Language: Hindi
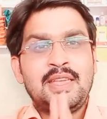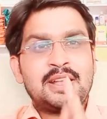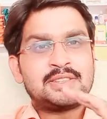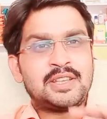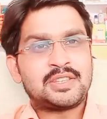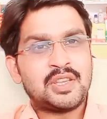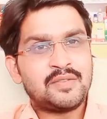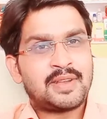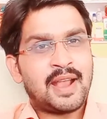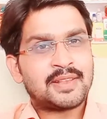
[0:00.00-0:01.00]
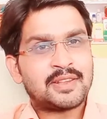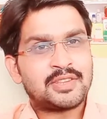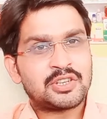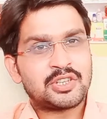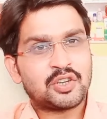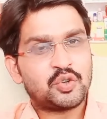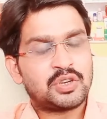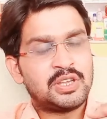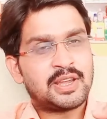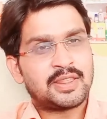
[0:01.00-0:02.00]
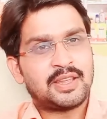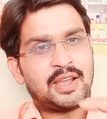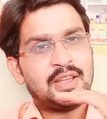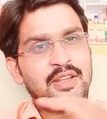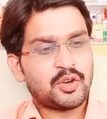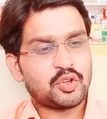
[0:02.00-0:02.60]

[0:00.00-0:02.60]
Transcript: एक्सेसिव गैस के सिक्रेशन को ठीक करता है